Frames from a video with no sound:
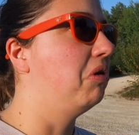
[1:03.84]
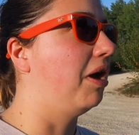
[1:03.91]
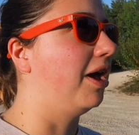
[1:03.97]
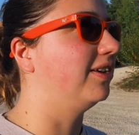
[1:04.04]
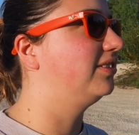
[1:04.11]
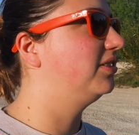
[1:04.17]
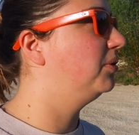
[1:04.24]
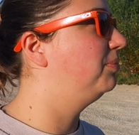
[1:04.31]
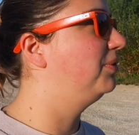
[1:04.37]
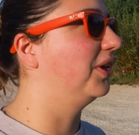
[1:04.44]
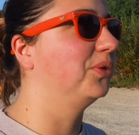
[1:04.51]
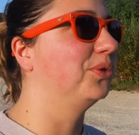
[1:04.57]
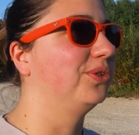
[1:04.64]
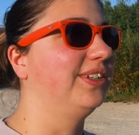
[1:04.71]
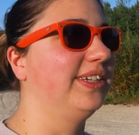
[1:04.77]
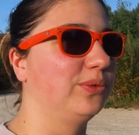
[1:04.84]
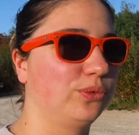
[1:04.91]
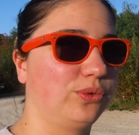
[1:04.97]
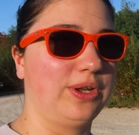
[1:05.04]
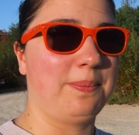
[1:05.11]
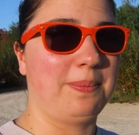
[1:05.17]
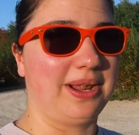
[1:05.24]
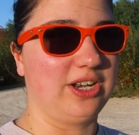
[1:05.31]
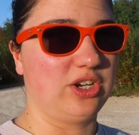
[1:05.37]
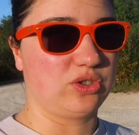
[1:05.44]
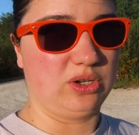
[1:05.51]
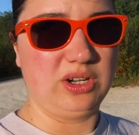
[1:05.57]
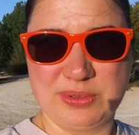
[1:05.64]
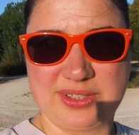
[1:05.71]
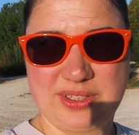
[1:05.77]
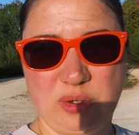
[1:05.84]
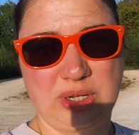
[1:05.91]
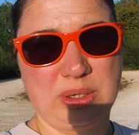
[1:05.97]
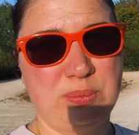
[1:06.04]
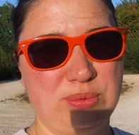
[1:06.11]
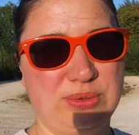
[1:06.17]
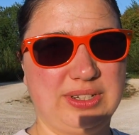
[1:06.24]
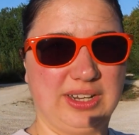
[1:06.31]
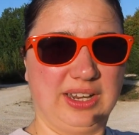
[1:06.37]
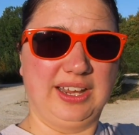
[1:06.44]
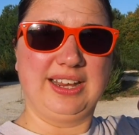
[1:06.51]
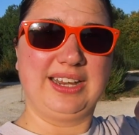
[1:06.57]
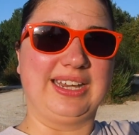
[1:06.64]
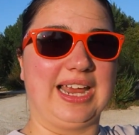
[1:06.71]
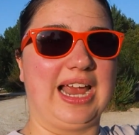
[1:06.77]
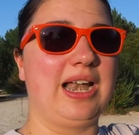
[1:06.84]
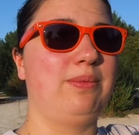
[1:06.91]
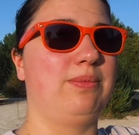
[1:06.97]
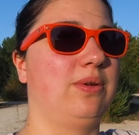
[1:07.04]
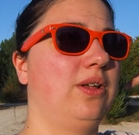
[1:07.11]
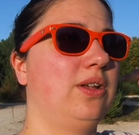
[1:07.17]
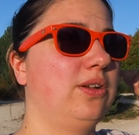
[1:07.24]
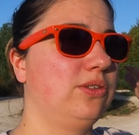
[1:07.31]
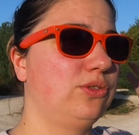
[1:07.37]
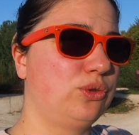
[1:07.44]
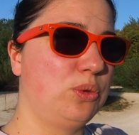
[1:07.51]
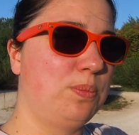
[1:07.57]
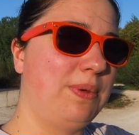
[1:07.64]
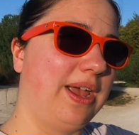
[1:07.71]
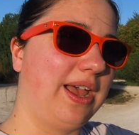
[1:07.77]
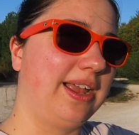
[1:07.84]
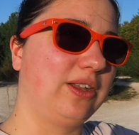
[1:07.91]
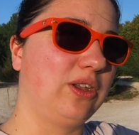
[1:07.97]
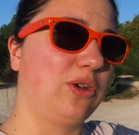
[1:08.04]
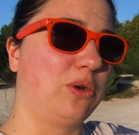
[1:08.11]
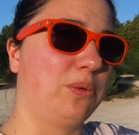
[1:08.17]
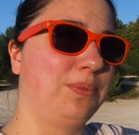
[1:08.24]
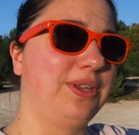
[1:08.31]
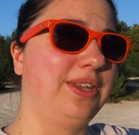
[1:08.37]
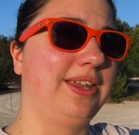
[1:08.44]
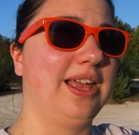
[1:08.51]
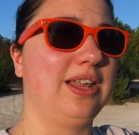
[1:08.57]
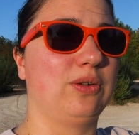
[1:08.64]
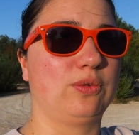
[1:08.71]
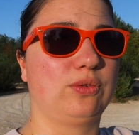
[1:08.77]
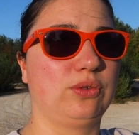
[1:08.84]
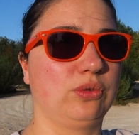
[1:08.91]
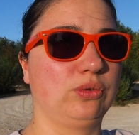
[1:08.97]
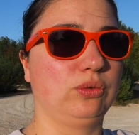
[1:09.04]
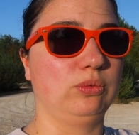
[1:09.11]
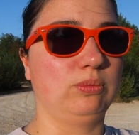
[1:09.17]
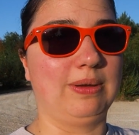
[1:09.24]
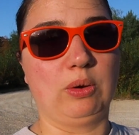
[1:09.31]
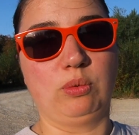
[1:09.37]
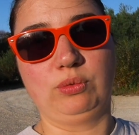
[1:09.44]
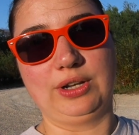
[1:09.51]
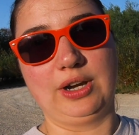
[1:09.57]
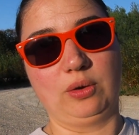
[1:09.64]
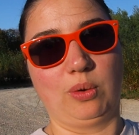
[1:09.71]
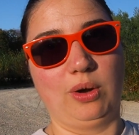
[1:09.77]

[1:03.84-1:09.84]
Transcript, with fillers: assez bien noté en tout cas par les gens, puisque réputé calme, super accueil camping-car dans le sens où bah, on a le